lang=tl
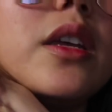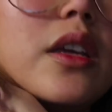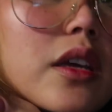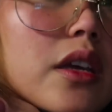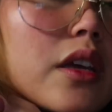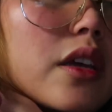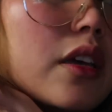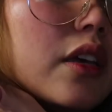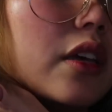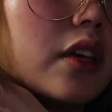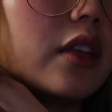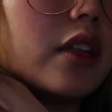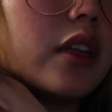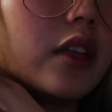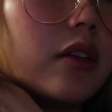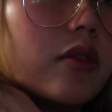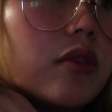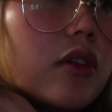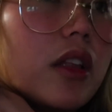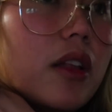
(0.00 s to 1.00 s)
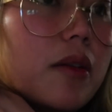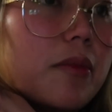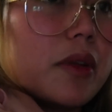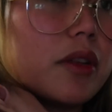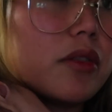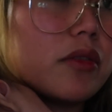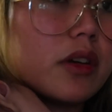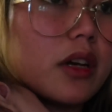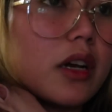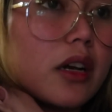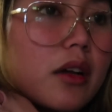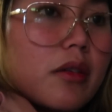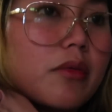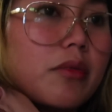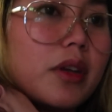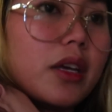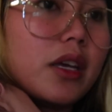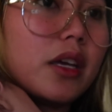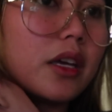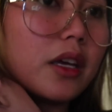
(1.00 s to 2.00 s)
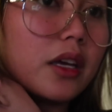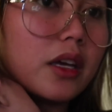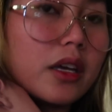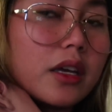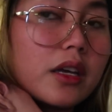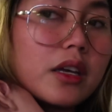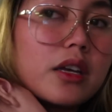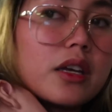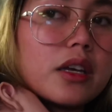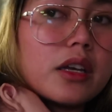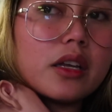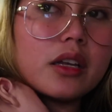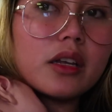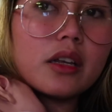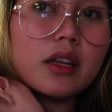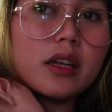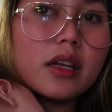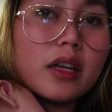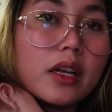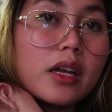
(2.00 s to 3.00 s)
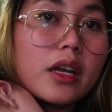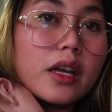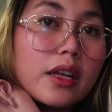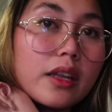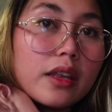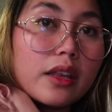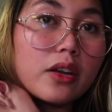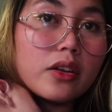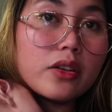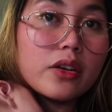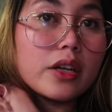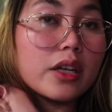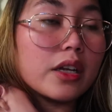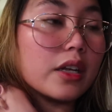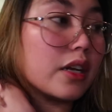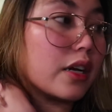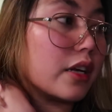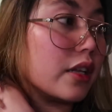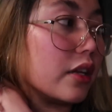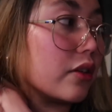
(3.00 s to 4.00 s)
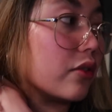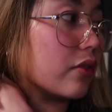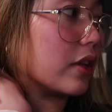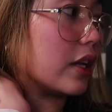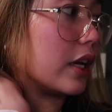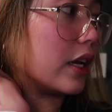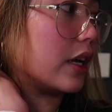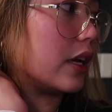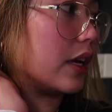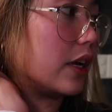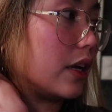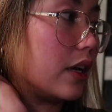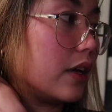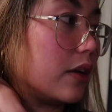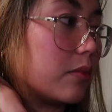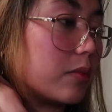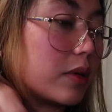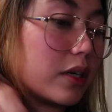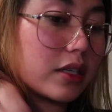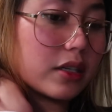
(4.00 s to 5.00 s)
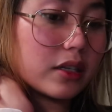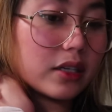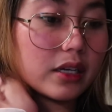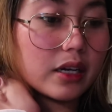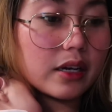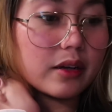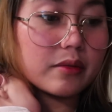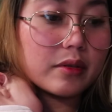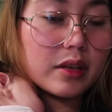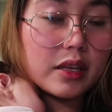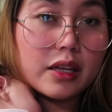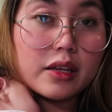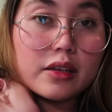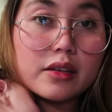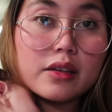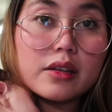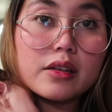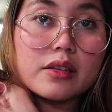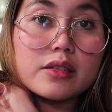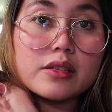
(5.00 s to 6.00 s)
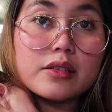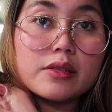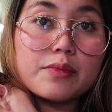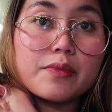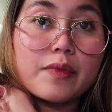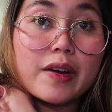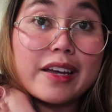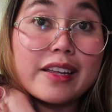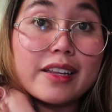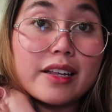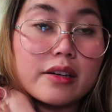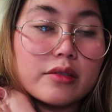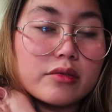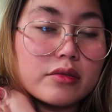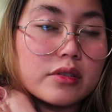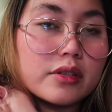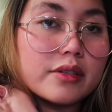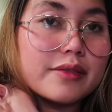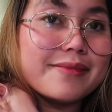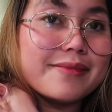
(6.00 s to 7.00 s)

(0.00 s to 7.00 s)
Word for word: And, hindi ko alam anong gagawin dinner ni daddy today. But yeah, let's find out.